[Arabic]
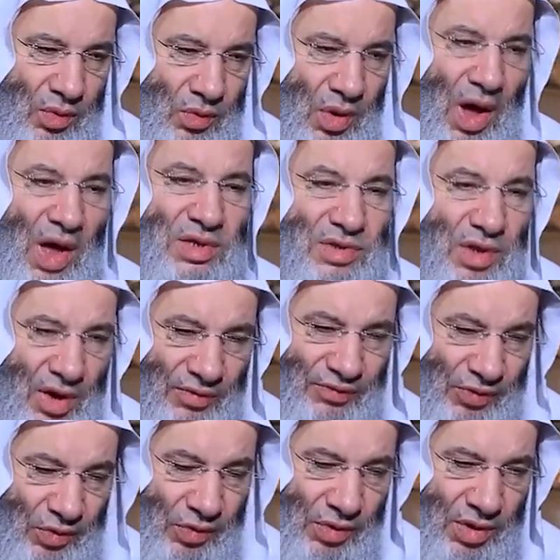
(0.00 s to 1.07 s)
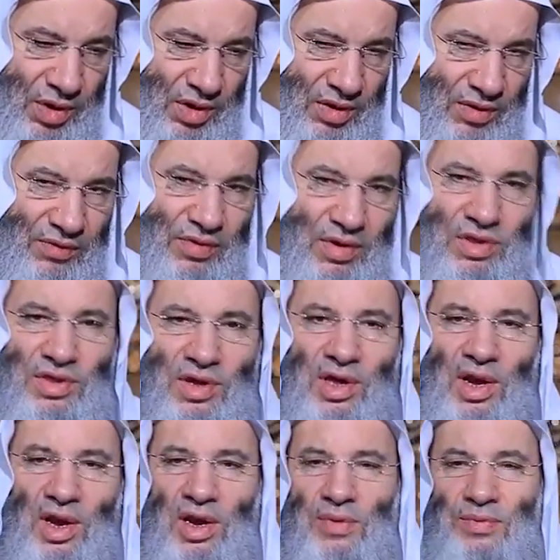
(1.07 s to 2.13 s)
وأشرف في
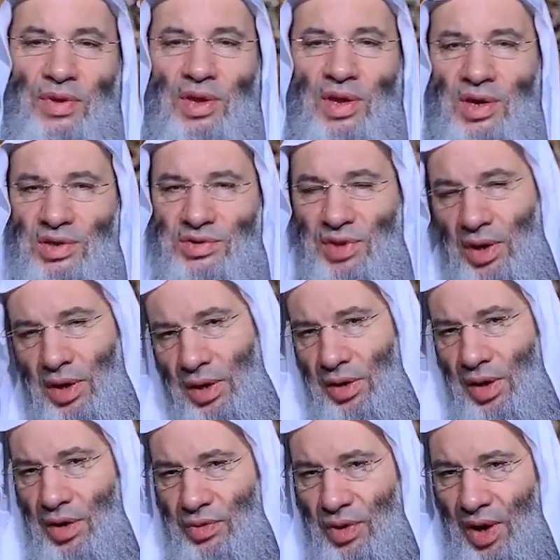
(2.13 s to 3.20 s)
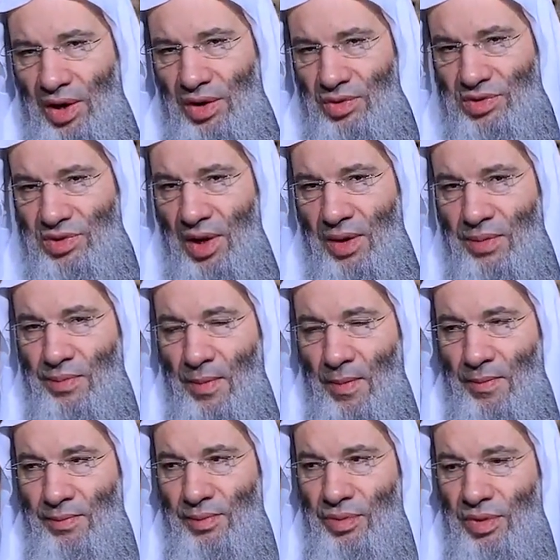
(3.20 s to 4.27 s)
ذكر نبينا صلى الله عليه وسلم
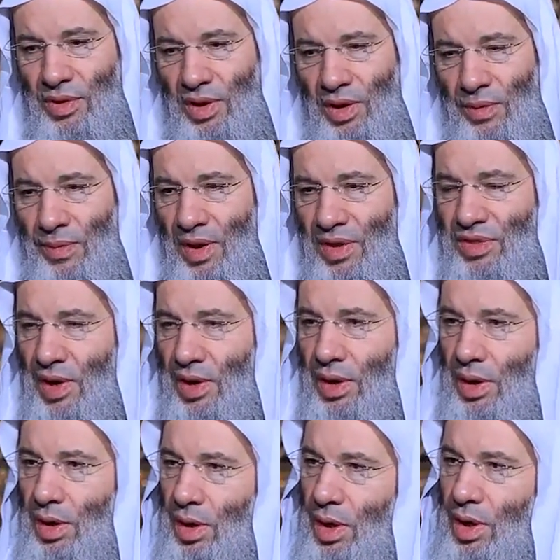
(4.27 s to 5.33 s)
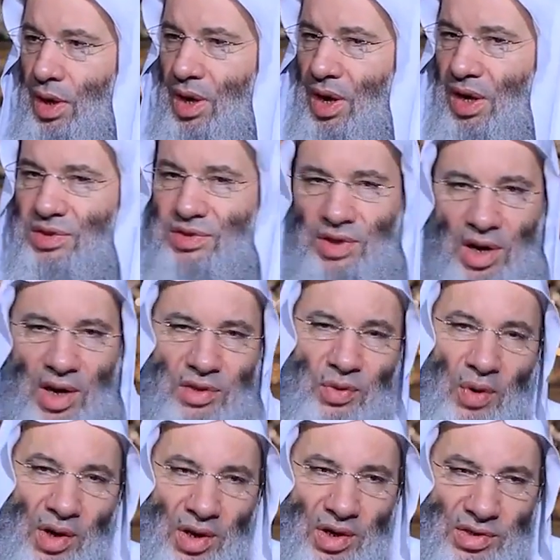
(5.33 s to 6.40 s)
إذا إذن الصلاة
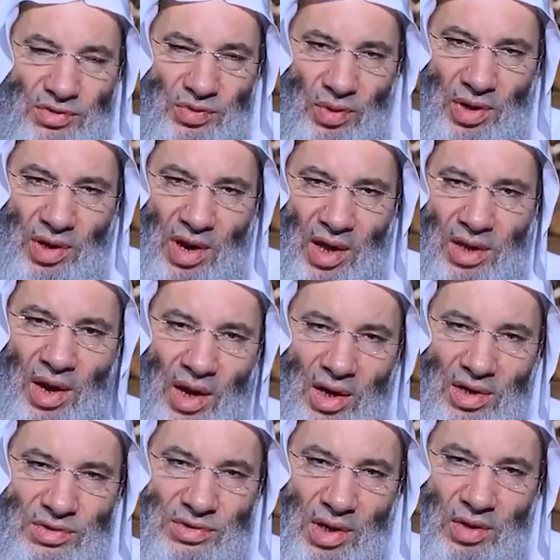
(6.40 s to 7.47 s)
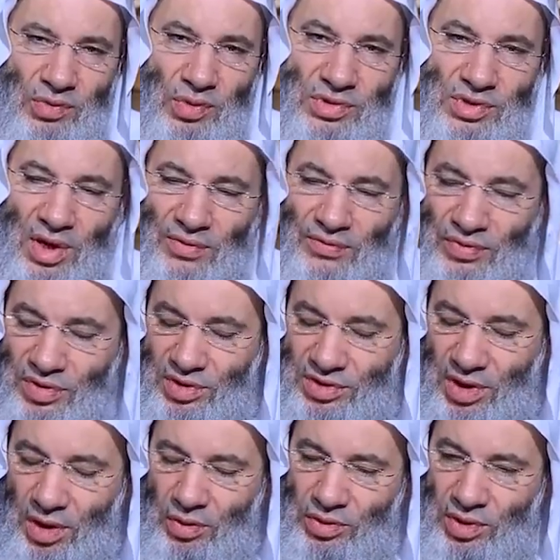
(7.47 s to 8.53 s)
على رسول الله عليه الصلاة والسلام في
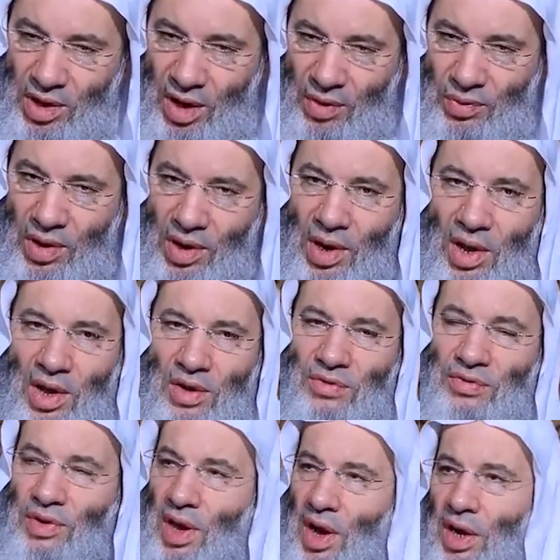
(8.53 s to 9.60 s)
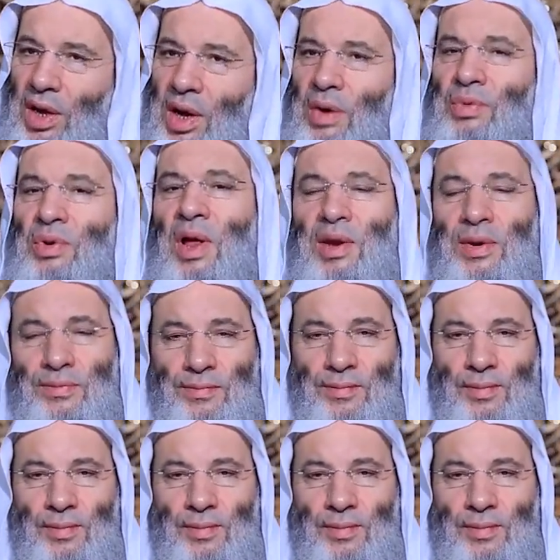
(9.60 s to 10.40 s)
التشهد الأول فيها القولان